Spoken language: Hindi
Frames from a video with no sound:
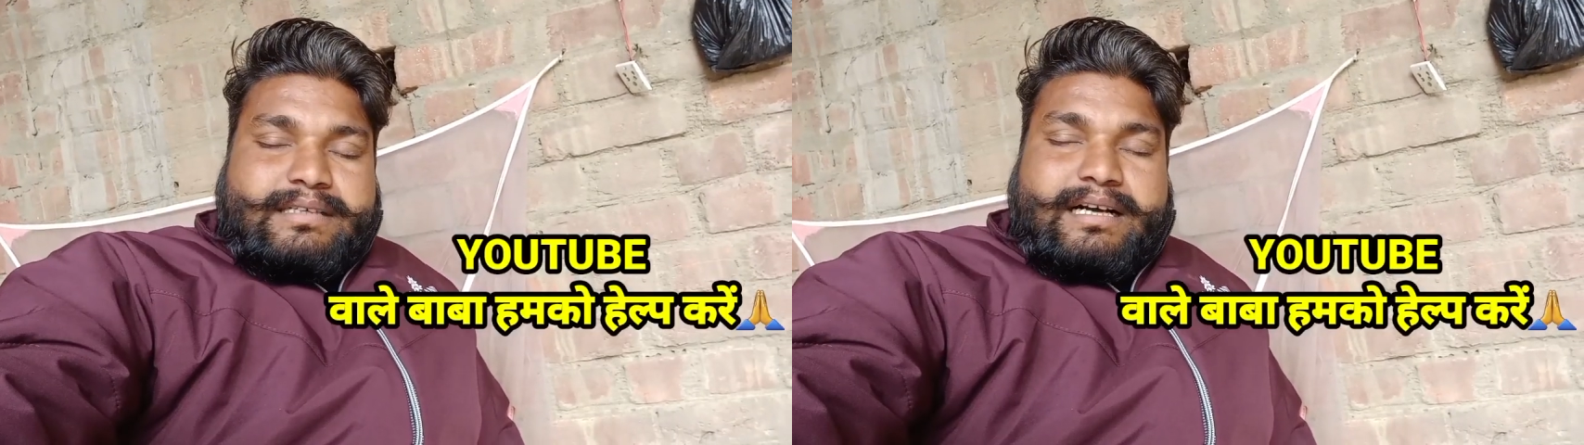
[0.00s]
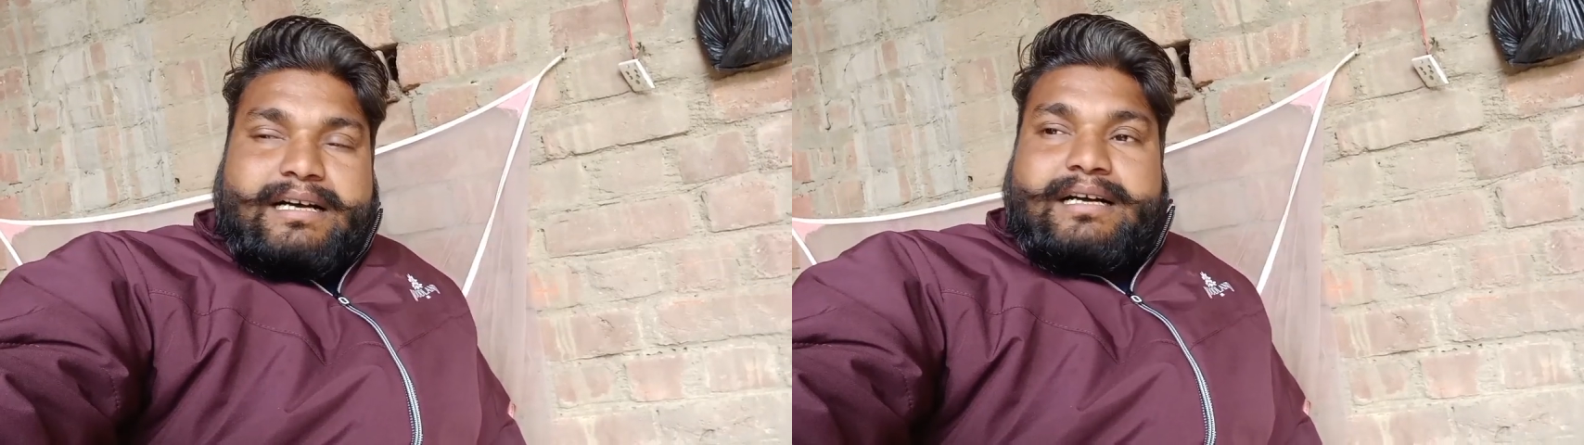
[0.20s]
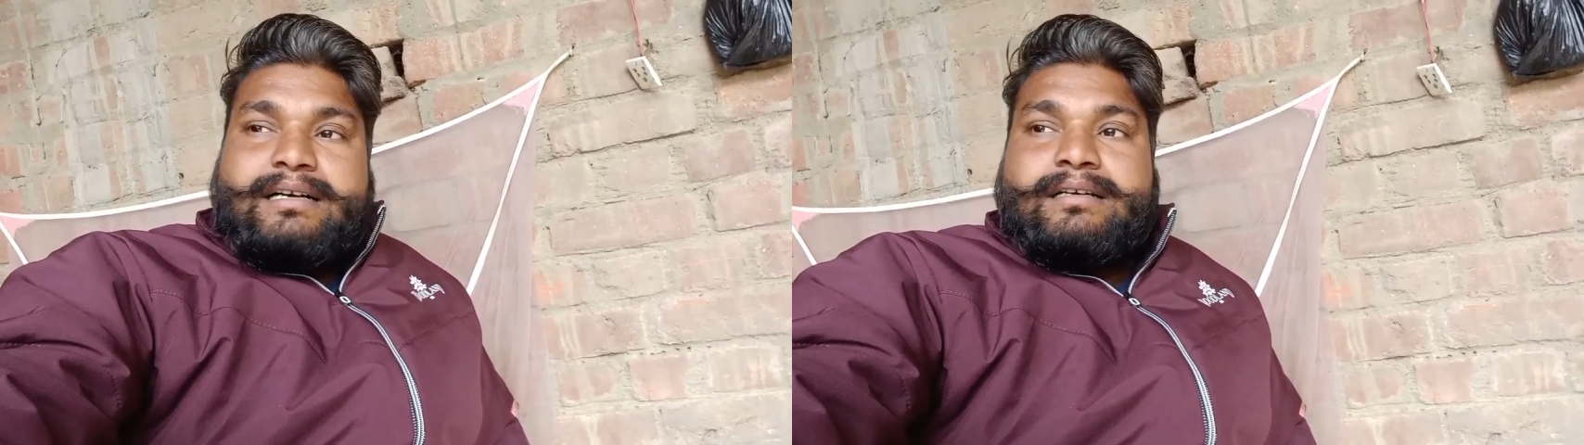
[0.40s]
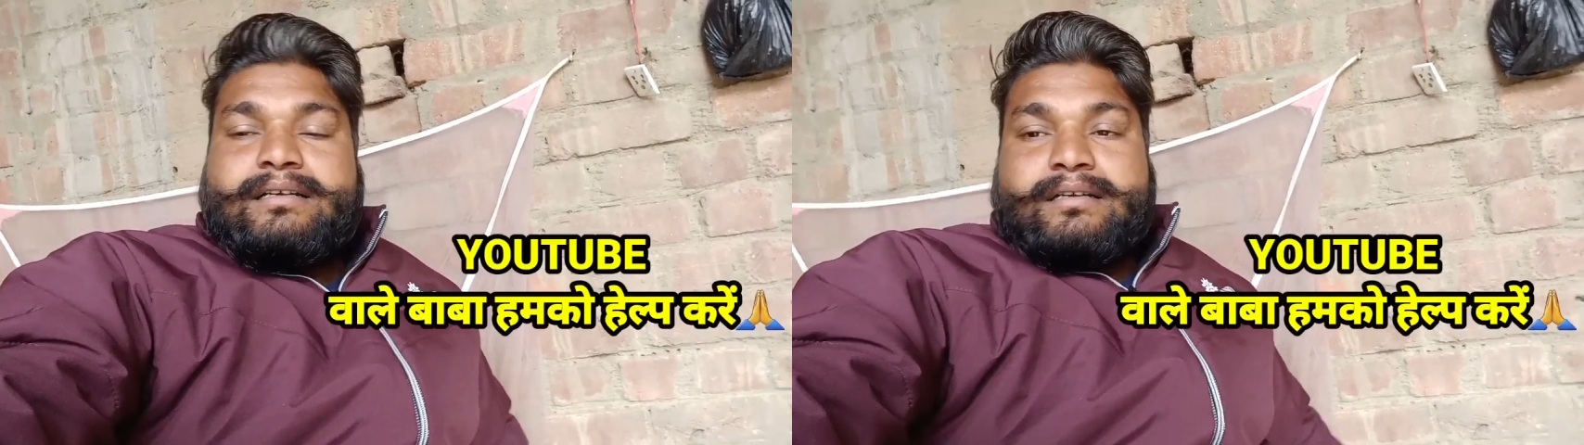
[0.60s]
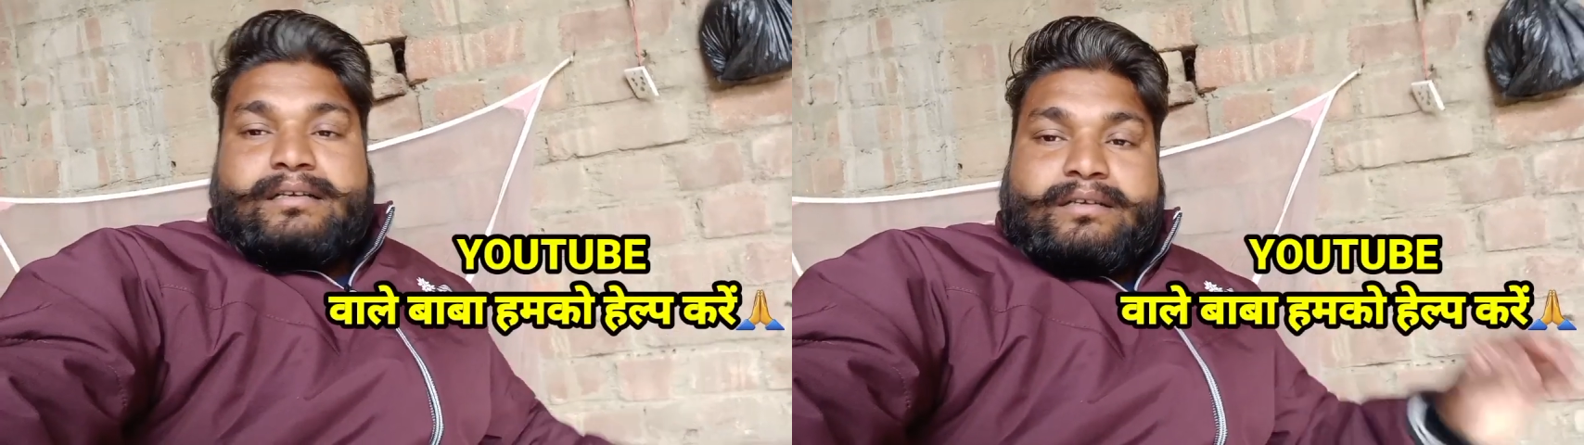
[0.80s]
कहाँ
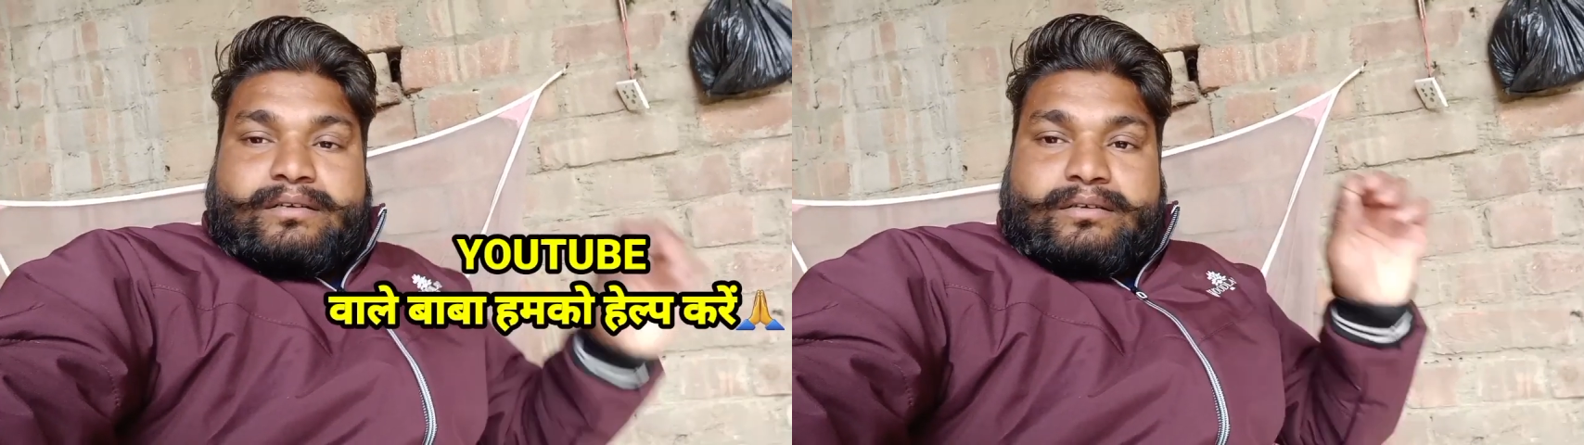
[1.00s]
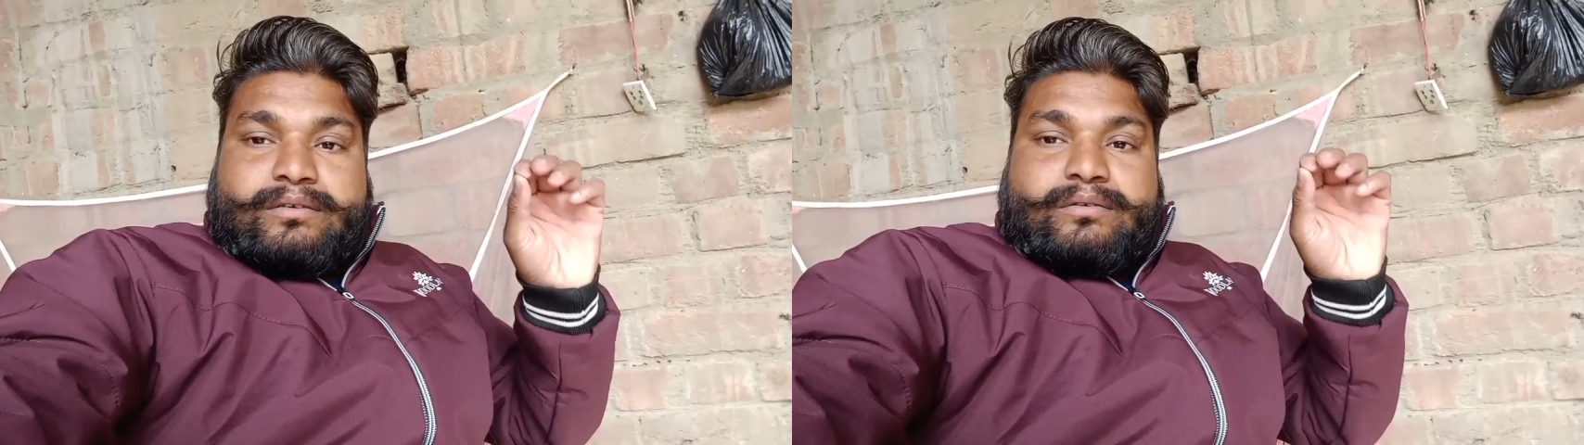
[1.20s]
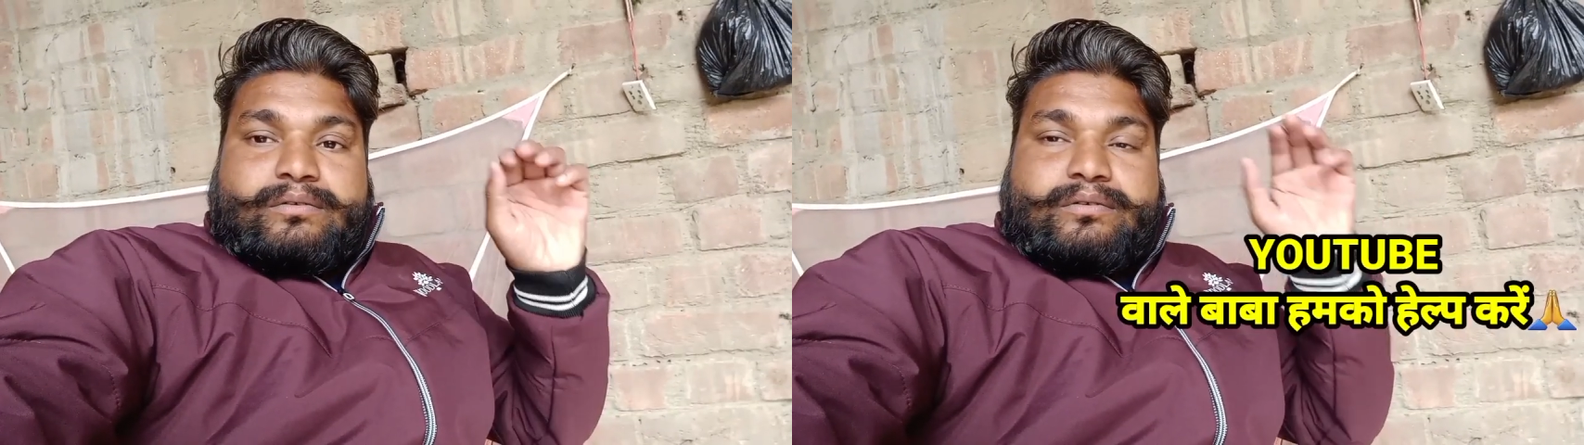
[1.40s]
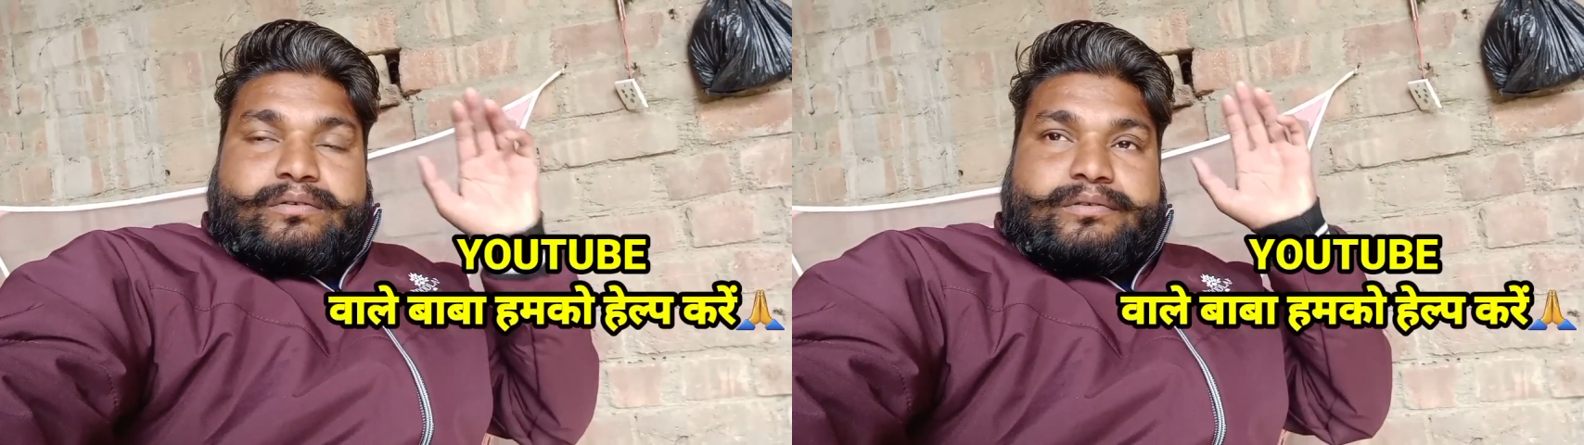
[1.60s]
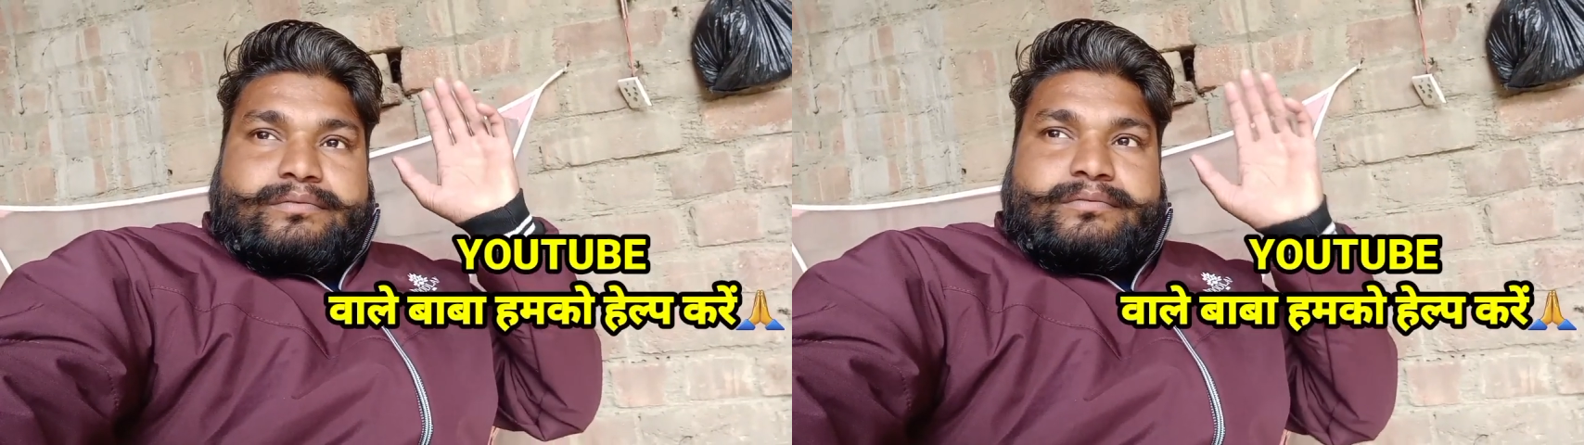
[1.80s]
वो